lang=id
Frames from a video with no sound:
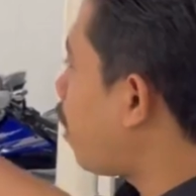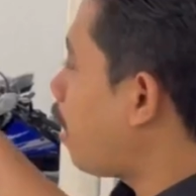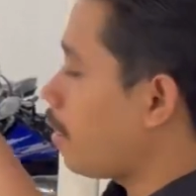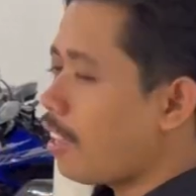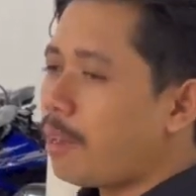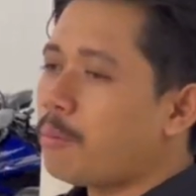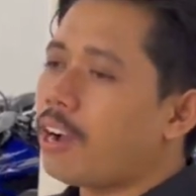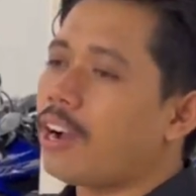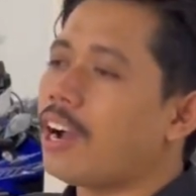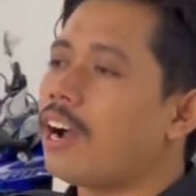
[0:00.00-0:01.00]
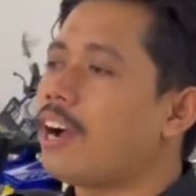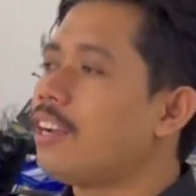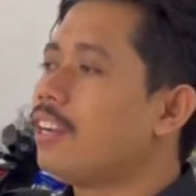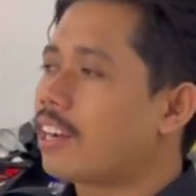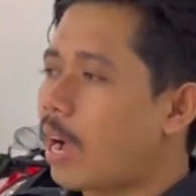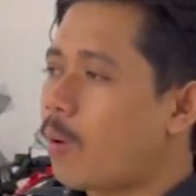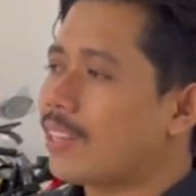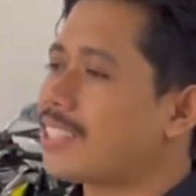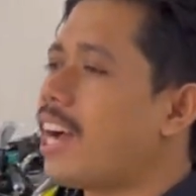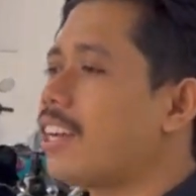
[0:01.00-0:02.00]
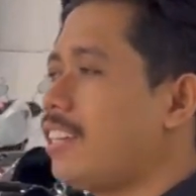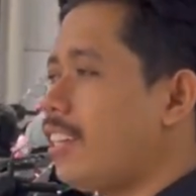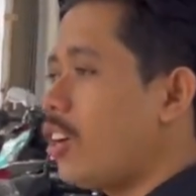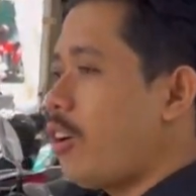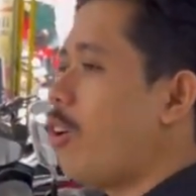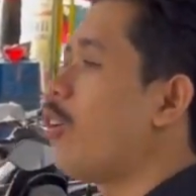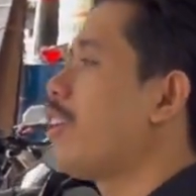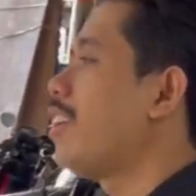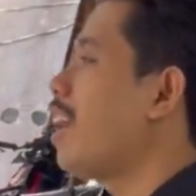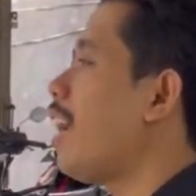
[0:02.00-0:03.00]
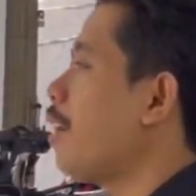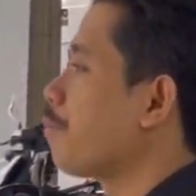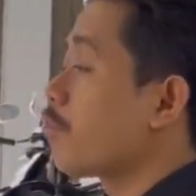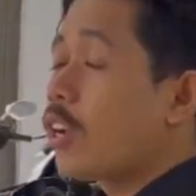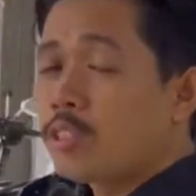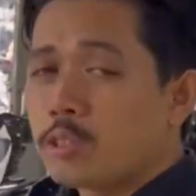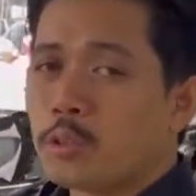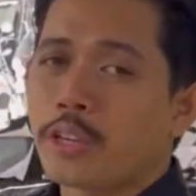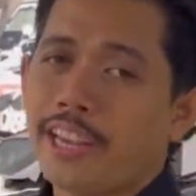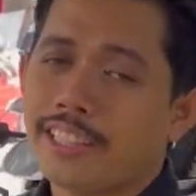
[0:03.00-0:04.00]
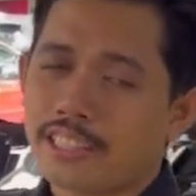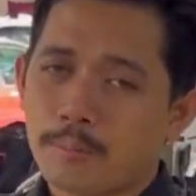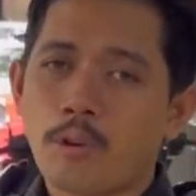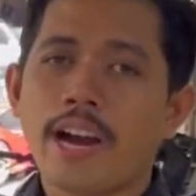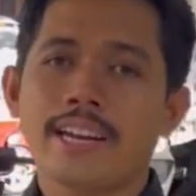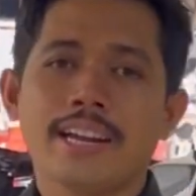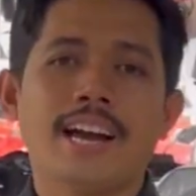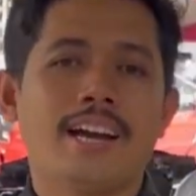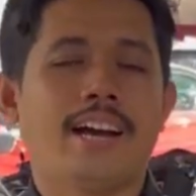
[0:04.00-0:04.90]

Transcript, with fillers: banget Yamaha, Kawasaki, Honda, Suzuki kita semua ada,